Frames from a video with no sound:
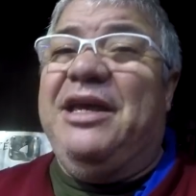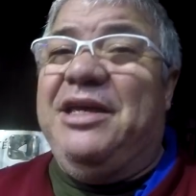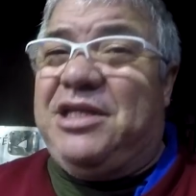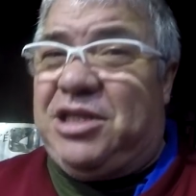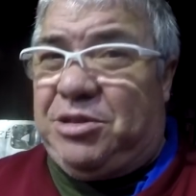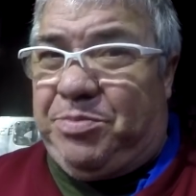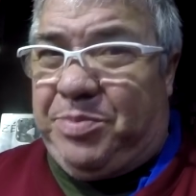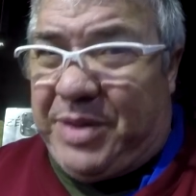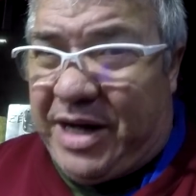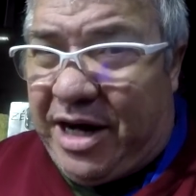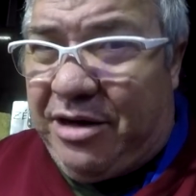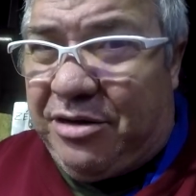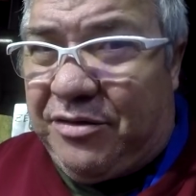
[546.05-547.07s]
tá
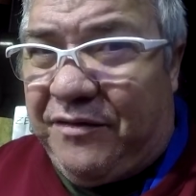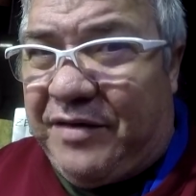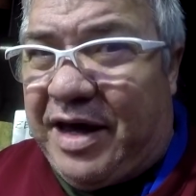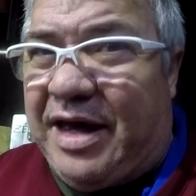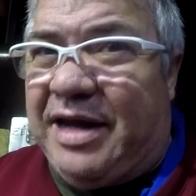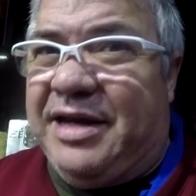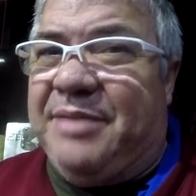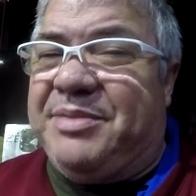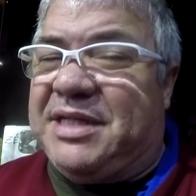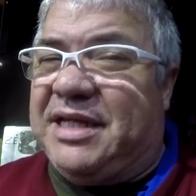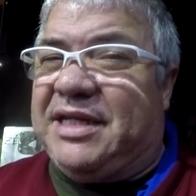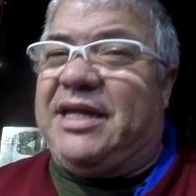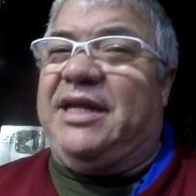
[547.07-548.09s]
esperto, velho, ali na
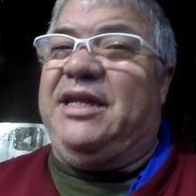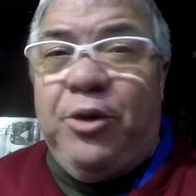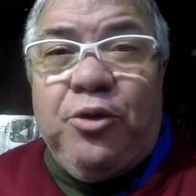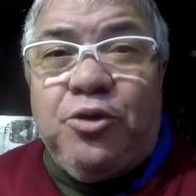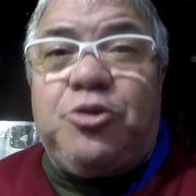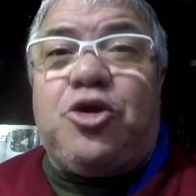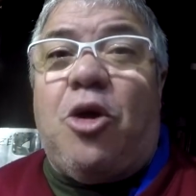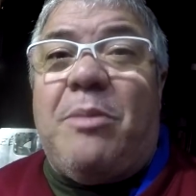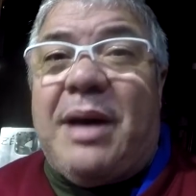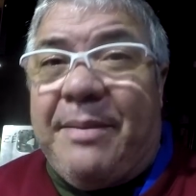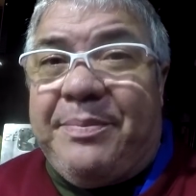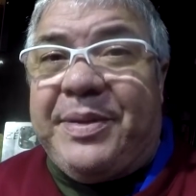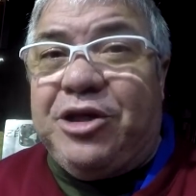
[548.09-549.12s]
bicicletaria. Não
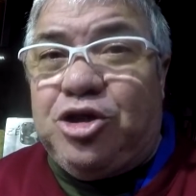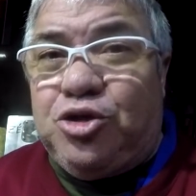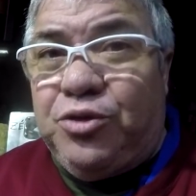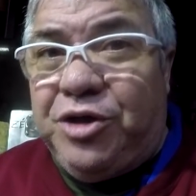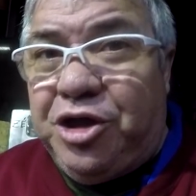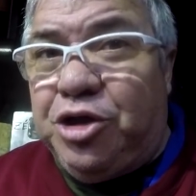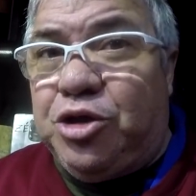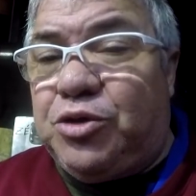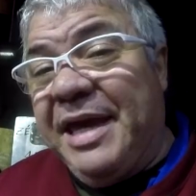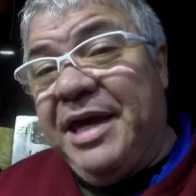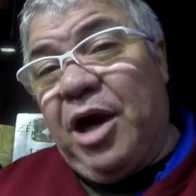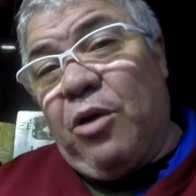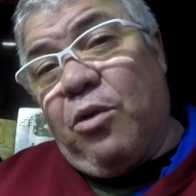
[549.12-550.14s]
tomar prejuízo.
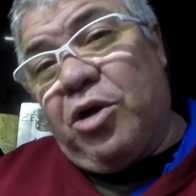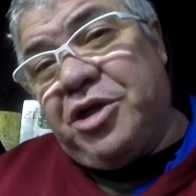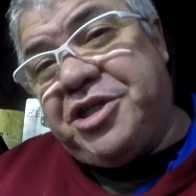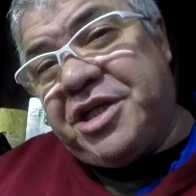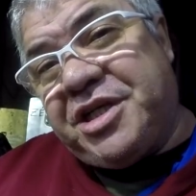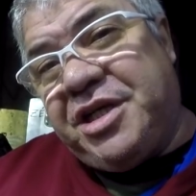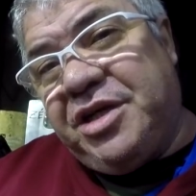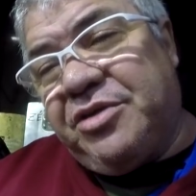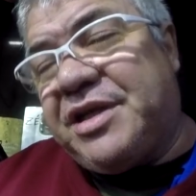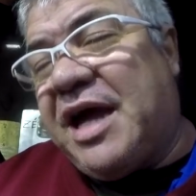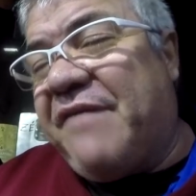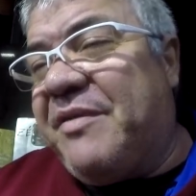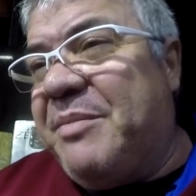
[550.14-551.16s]
E eu hoje aqui, eu
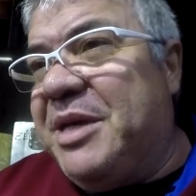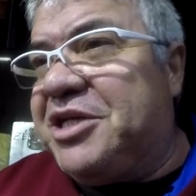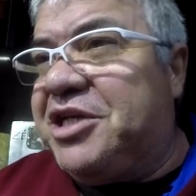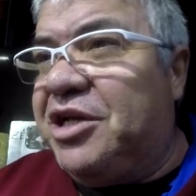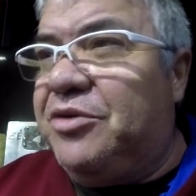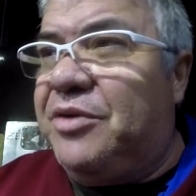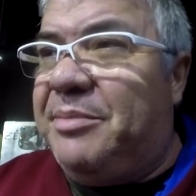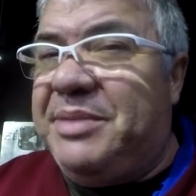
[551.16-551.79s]
tava mexendo numa